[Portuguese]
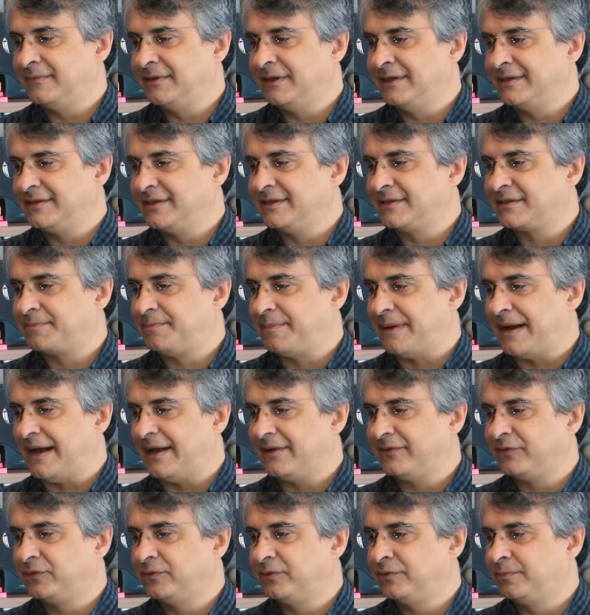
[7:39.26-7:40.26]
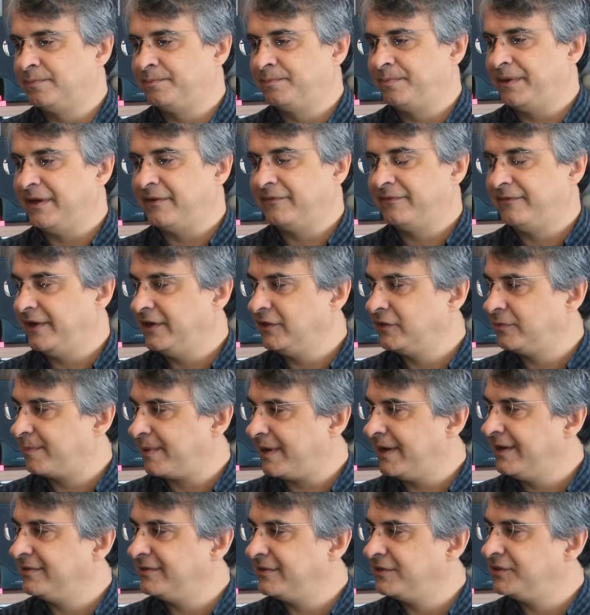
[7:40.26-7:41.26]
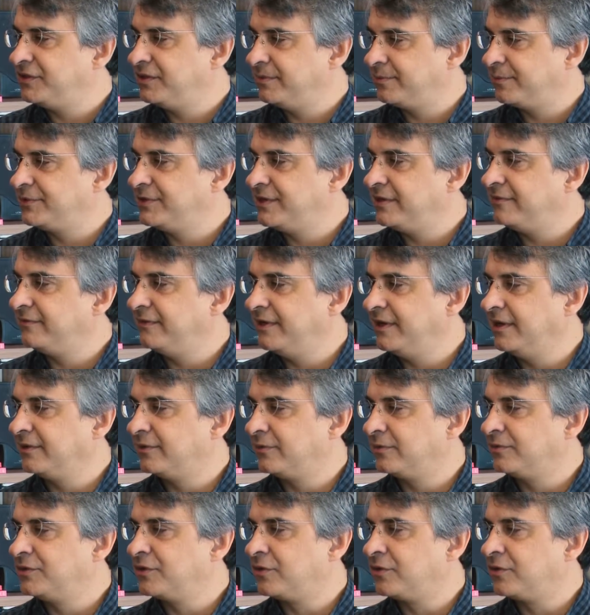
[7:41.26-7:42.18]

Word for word: esse espaço perfeito para esse tipo de evento,